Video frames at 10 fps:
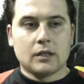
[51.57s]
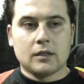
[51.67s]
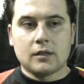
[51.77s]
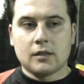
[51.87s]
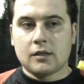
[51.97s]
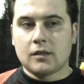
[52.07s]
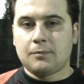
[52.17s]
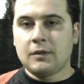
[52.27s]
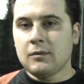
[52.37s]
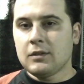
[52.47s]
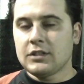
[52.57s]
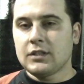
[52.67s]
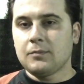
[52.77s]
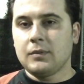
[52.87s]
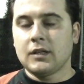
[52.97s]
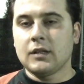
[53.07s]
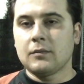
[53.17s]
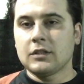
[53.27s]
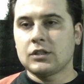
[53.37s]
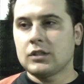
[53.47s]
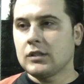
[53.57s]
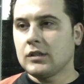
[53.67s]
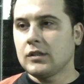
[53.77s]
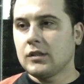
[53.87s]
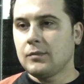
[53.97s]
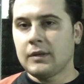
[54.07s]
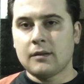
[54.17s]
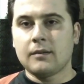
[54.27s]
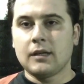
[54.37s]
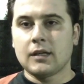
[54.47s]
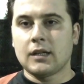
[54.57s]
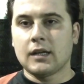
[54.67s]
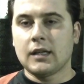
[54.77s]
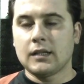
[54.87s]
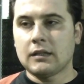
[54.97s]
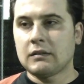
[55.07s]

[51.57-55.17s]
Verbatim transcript: Ee, iyi başladık. Bir arada maç e, beraberliğe kadar geldi.